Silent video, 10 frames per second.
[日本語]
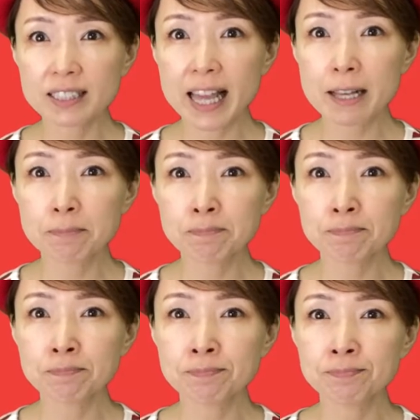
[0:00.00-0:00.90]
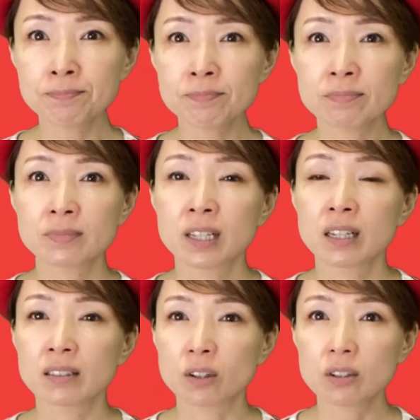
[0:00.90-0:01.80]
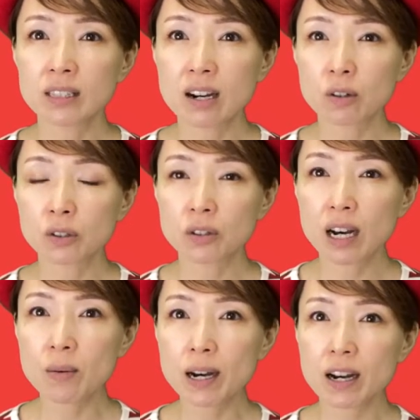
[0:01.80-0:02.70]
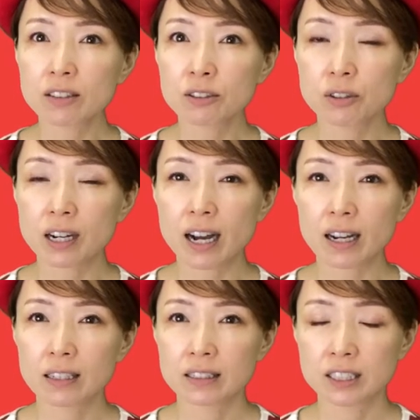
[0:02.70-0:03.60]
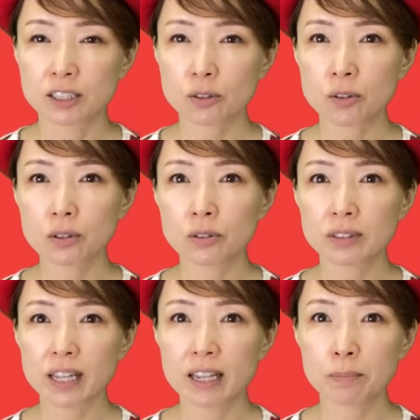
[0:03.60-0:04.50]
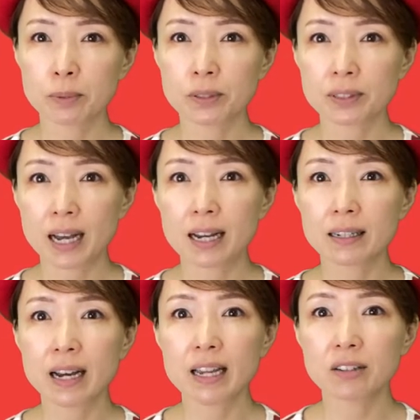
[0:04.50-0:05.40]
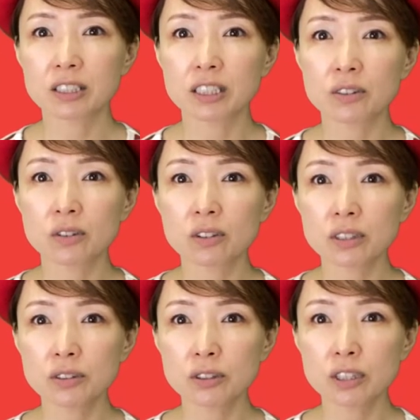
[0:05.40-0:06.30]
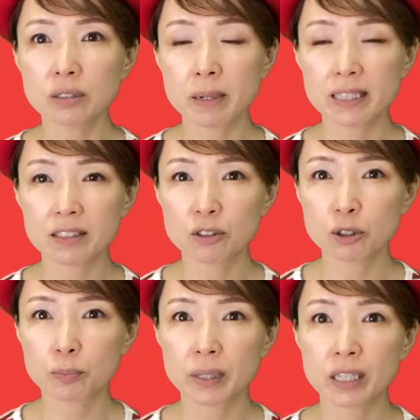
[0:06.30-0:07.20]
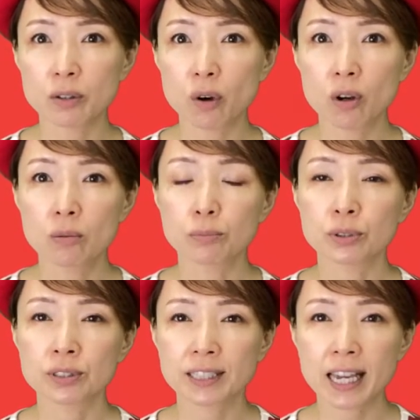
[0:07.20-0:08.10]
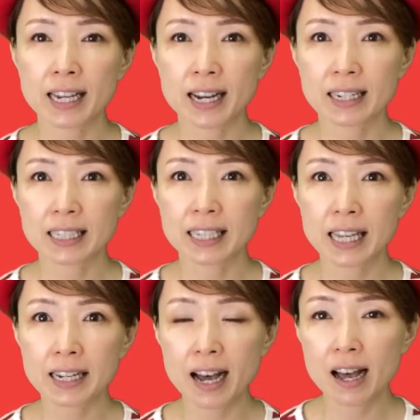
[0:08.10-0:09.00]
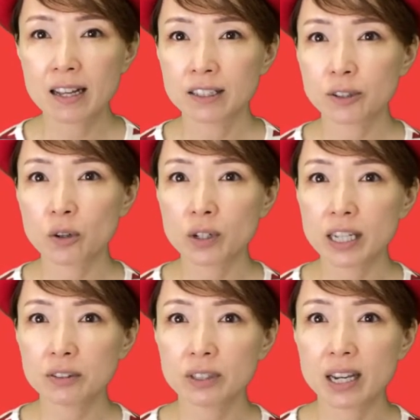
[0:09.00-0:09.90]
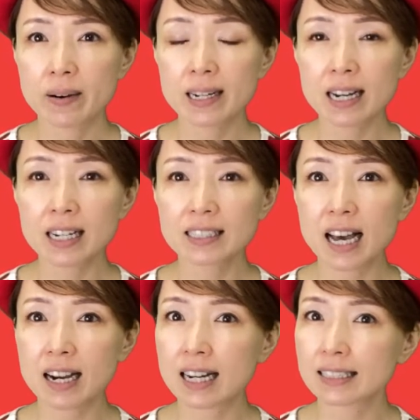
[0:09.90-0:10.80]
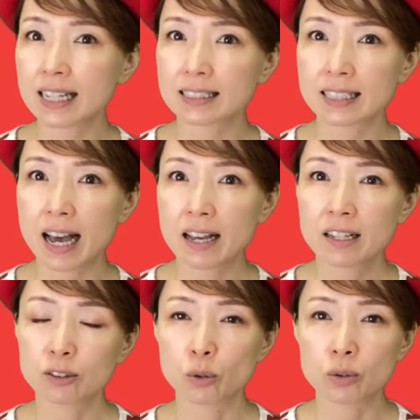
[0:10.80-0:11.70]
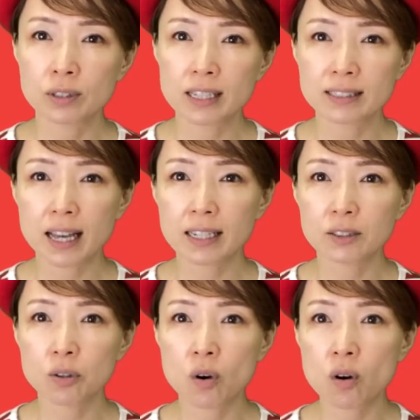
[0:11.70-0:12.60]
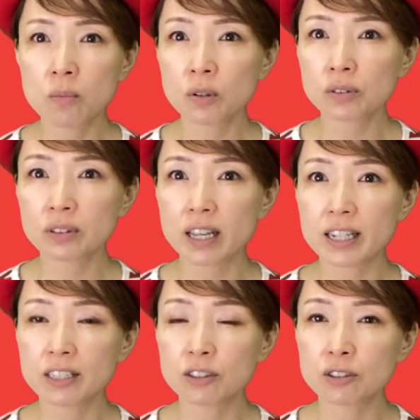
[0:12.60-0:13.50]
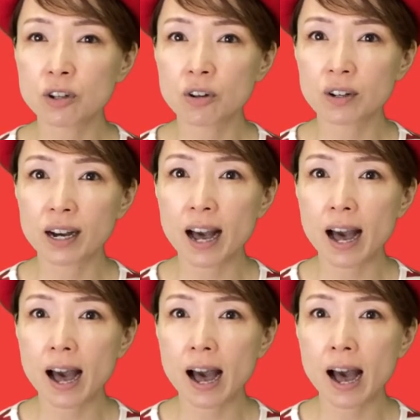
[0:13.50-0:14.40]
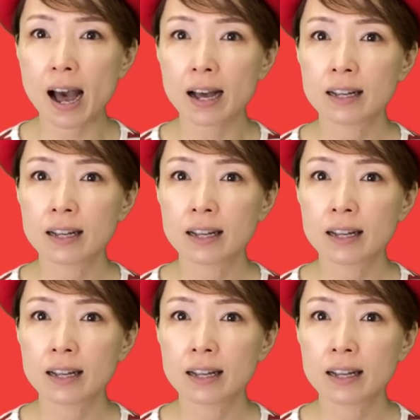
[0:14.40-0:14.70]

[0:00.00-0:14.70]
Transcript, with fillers: 線どんなことがわかるのか思考のタイプ考えを実行に移すまでのスピード文系か理系か表現の柔らかさ硬さどんな才能を持っているのか